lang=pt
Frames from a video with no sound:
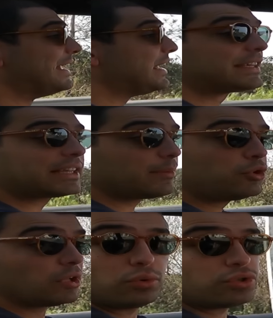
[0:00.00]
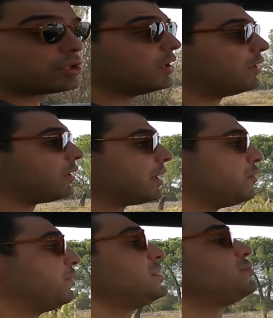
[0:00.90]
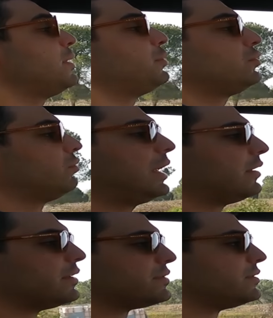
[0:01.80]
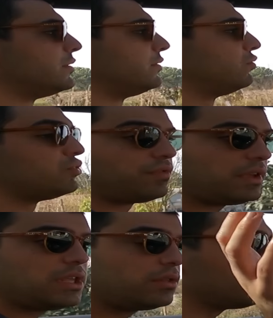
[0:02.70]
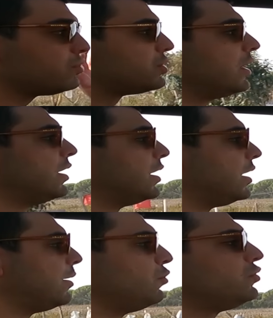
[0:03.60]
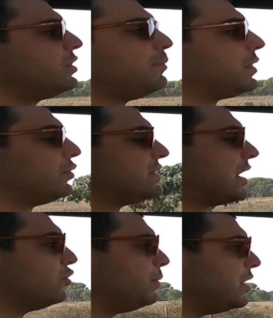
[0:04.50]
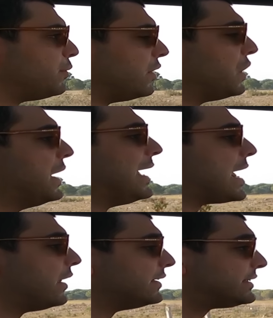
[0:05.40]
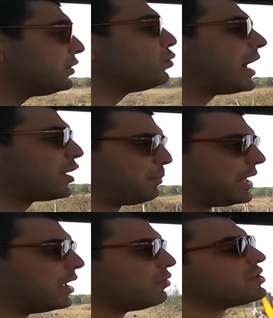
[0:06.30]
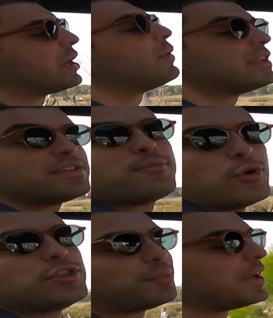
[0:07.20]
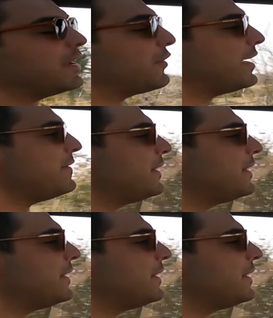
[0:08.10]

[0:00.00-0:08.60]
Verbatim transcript: entra até muita luz ok, eu vejo bem para todo lado, este, os vidros, é muito típico o design do Mini, portanto, é, sendo um carro pequeno, que já não é assim muito pequeno, não é?